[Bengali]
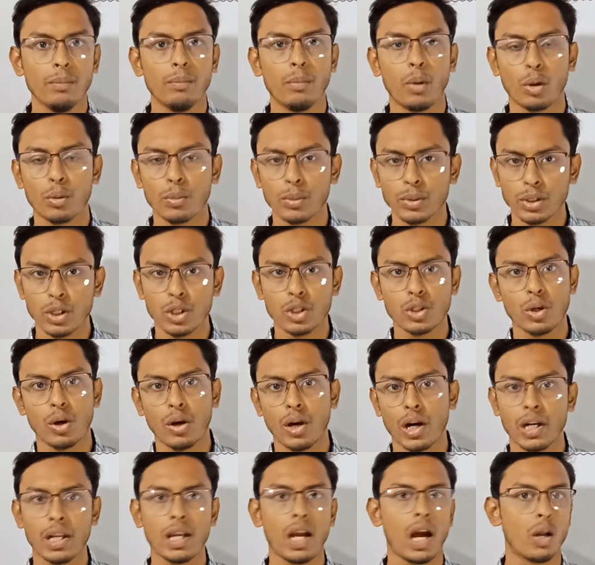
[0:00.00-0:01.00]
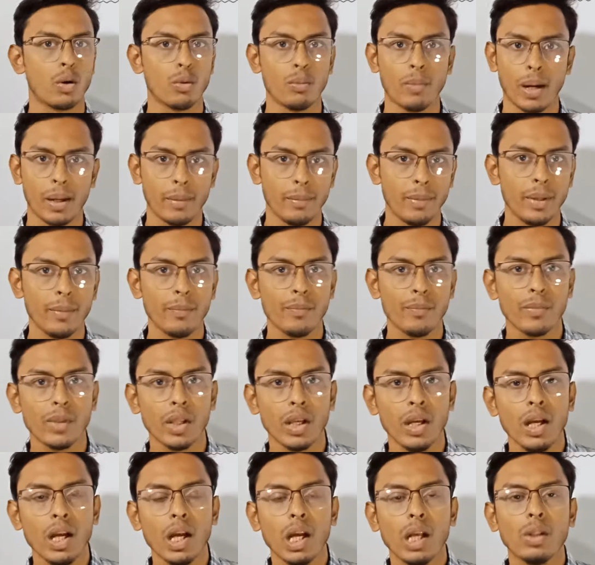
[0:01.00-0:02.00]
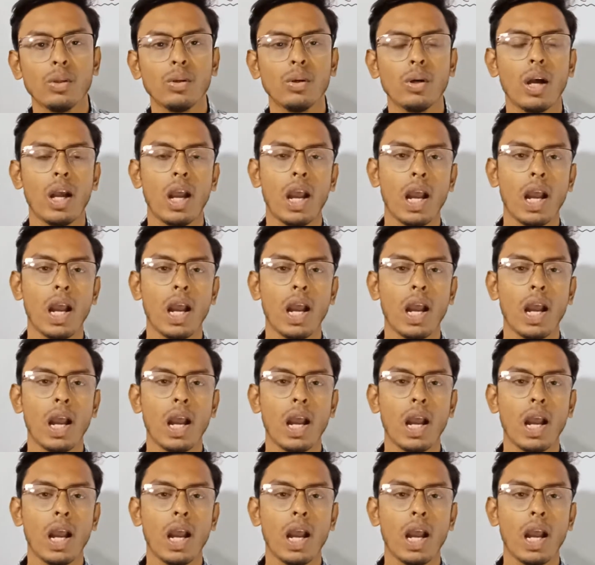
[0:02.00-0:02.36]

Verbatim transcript: পরবর্তী সংখ্যাটি আরও বাড়বে তো